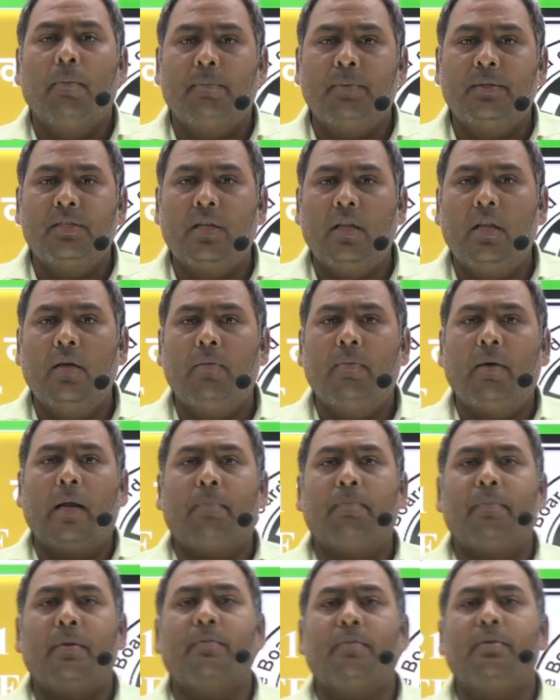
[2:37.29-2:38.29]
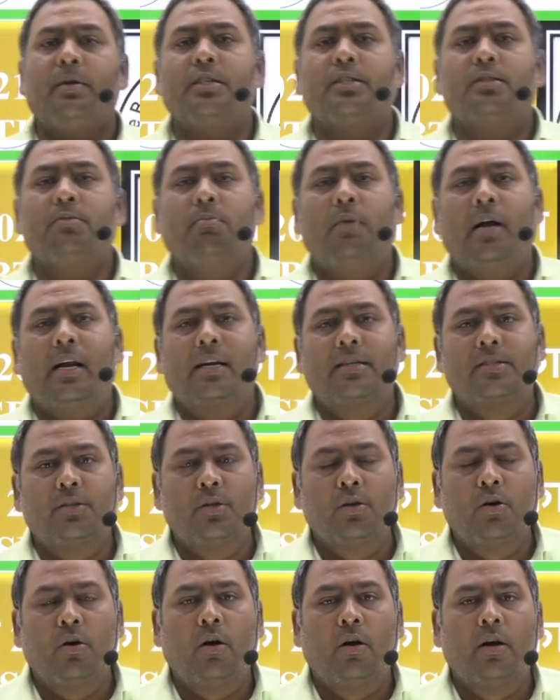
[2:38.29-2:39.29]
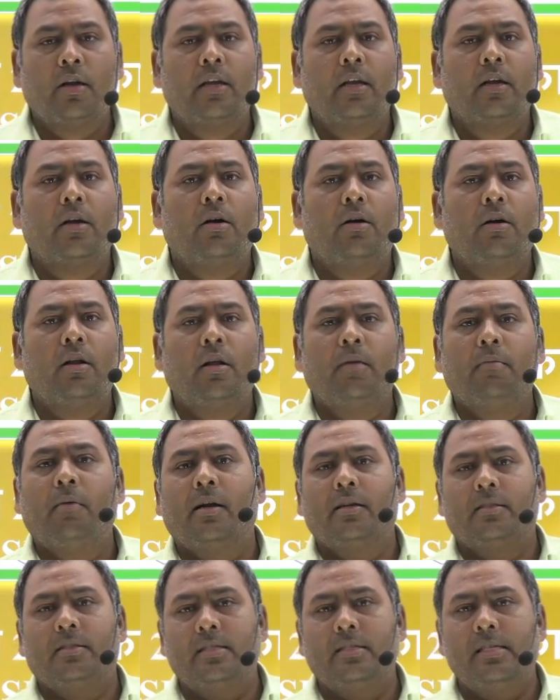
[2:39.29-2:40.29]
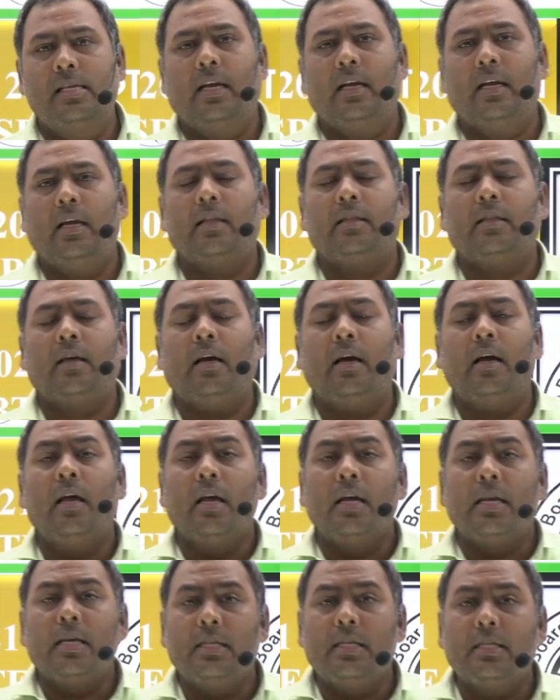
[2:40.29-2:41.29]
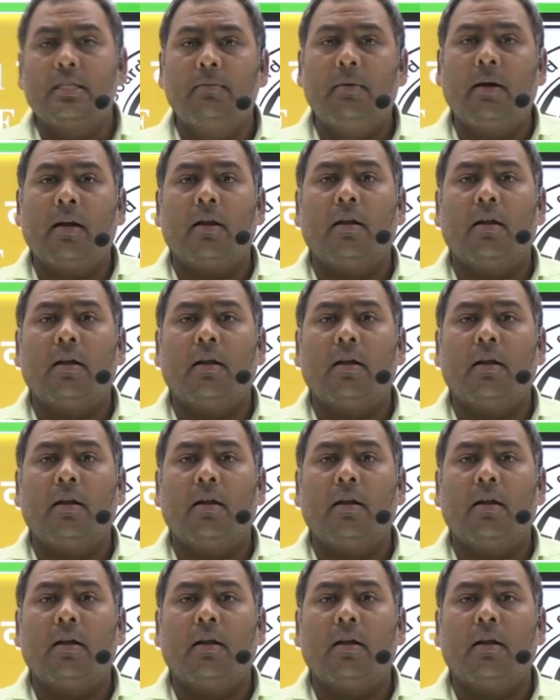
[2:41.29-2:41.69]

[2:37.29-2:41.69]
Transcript: पिछले बार प्रीवियस मार्क्स रिकॉर्ड के अकॉर्डिंग मार्क्स दिया गया था इस बार